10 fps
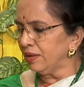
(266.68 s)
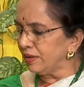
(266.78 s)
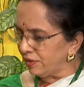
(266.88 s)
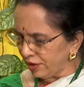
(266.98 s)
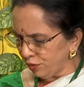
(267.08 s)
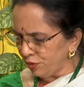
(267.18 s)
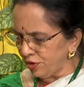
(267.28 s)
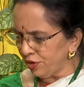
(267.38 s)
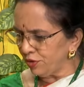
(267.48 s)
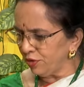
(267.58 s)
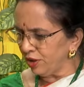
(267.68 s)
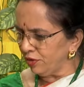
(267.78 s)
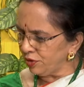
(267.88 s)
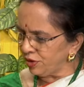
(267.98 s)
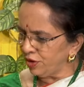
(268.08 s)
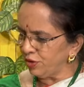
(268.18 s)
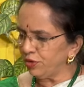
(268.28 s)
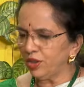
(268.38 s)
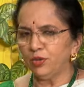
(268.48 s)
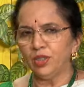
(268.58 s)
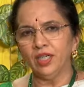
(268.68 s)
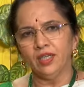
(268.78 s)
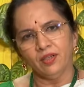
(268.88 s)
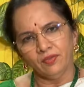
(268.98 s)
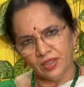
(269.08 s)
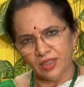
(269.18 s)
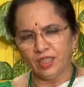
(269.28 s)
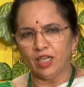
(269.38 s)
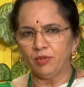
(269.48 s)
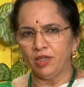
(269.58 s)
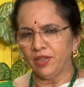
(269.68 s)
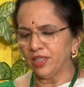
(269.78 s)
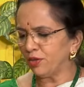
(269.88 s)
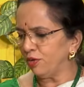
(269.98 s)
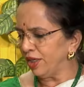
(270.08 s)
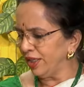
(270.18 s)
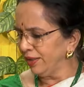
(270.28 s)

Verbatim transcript: తర్వాత ఉసిరి చూర్ణం ఉసిరి చూర్ణం కూడా వంద గ్రాములే వేసుకోవాలి